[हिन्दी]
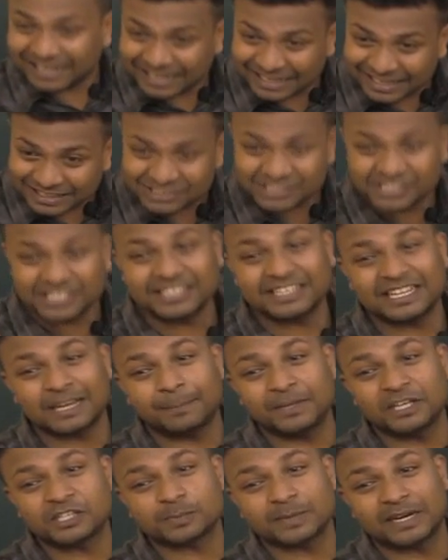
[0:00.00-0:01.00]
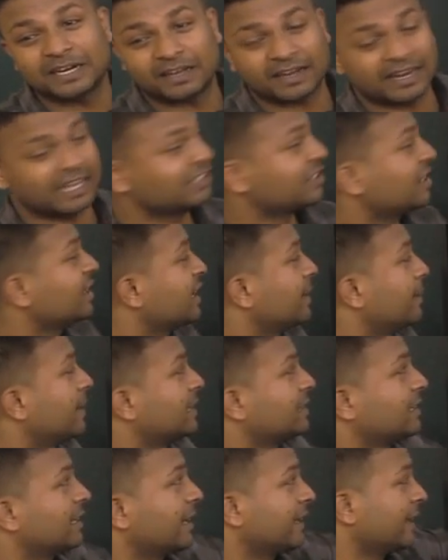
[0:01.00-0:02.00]
अलग जीन के बीच में इंटरेक्शन की बात
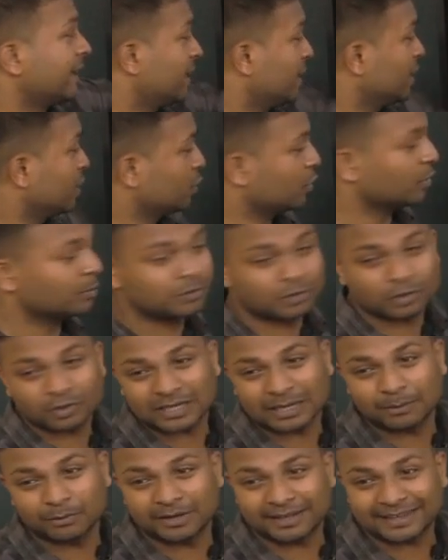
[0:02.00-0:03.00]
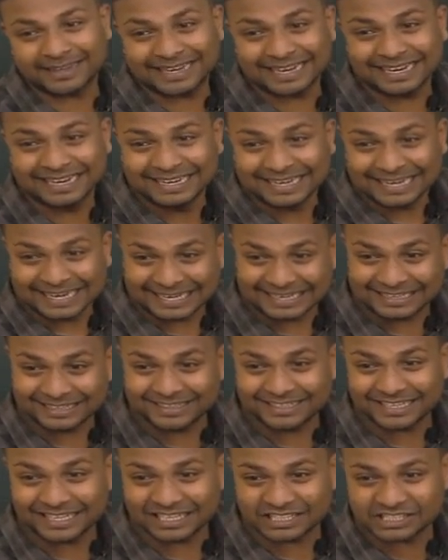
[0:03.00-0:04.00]
करेंगे तो हम उसको क्या बोलेंगे
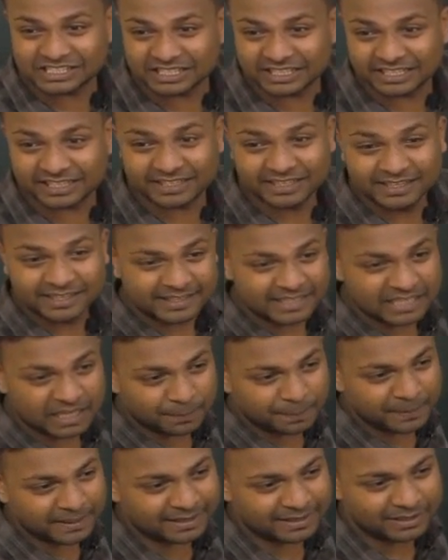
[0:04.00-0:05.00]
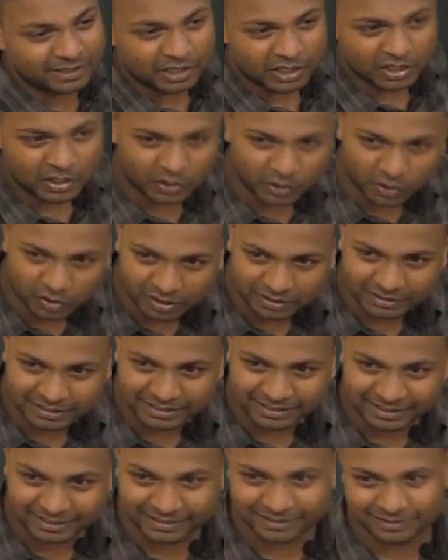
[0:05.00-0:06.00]
इंटरजेनिक या फिर नॉन
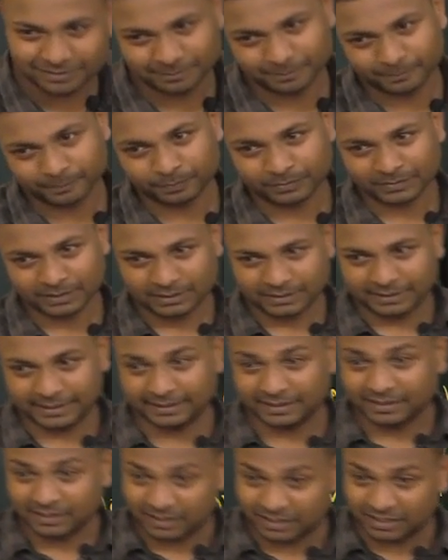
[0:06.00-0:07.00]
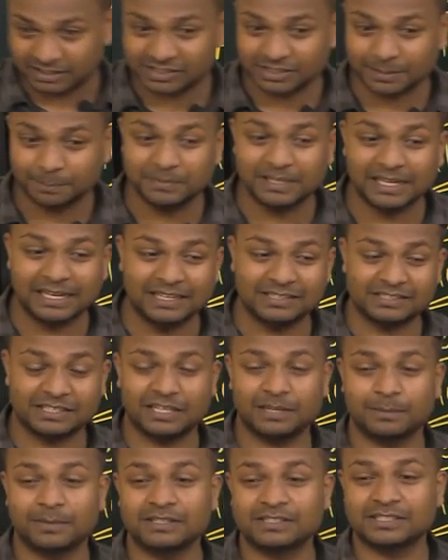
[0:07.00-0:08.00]
एलिलिक ठीक ये शब्द है इसीलिए
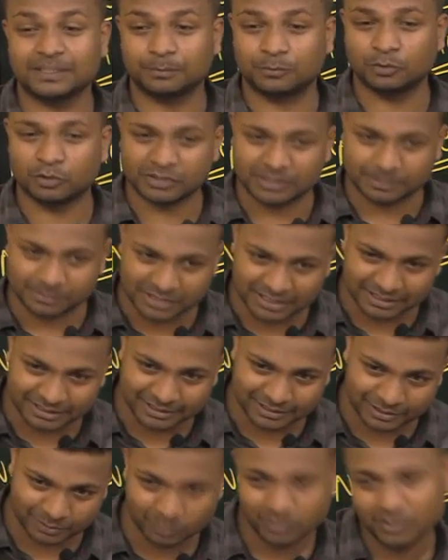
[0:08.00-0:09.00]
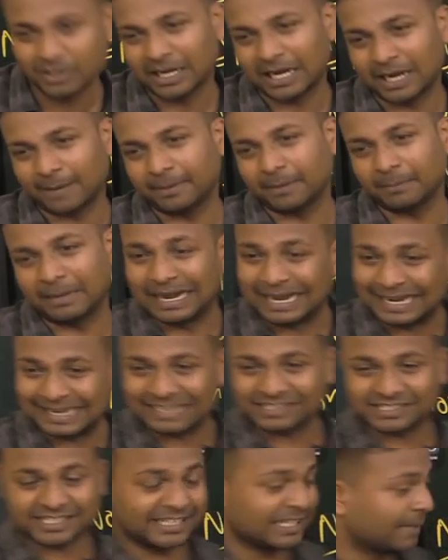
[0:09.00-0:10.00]
मैं इस शब्द को समझा दे रहा हूं अब हम आगे
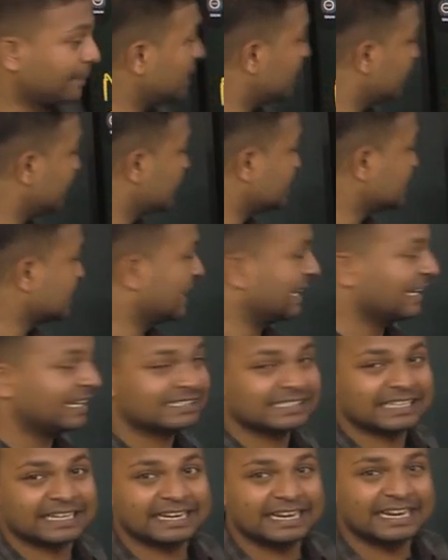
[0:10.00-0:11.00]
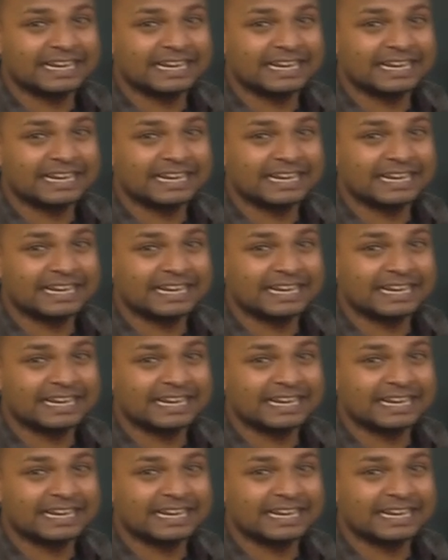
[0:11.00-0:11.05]
चल के पढ़ेंगे सारे के सारे